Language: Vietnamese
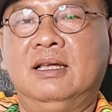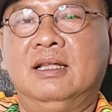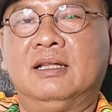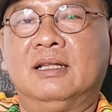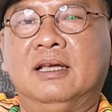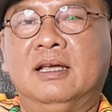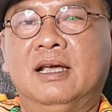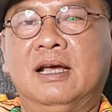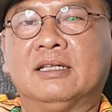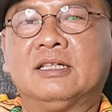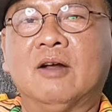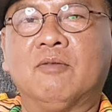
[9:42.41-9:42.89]

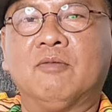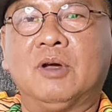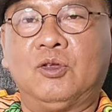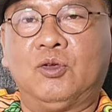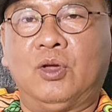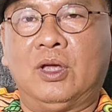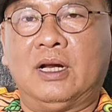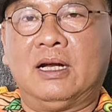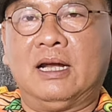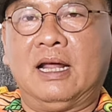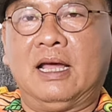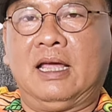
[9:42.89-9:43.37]
thì à, trong cái
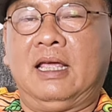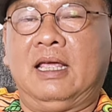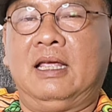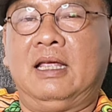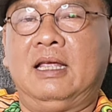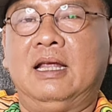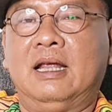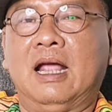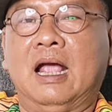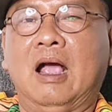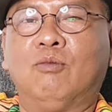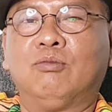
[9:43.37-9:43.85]
chuyện này
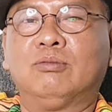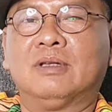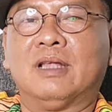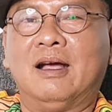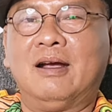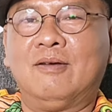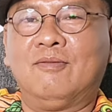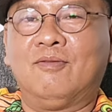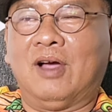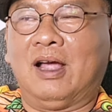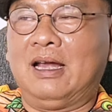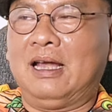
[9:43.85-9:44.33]
ông
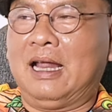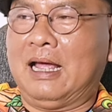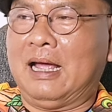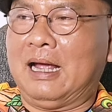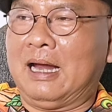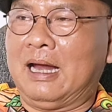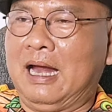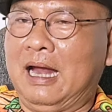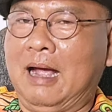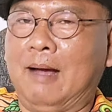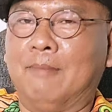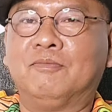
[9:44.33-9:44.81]
thất phải là
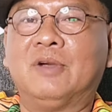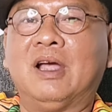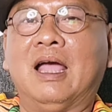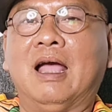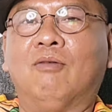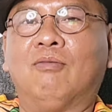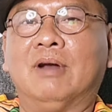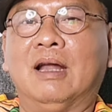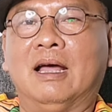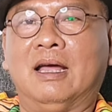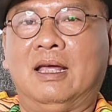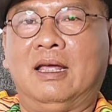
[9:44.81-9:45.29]
ngậm cái
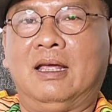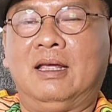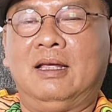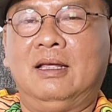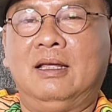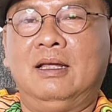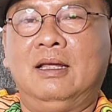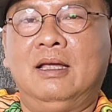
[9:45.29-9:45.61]
hàm lại.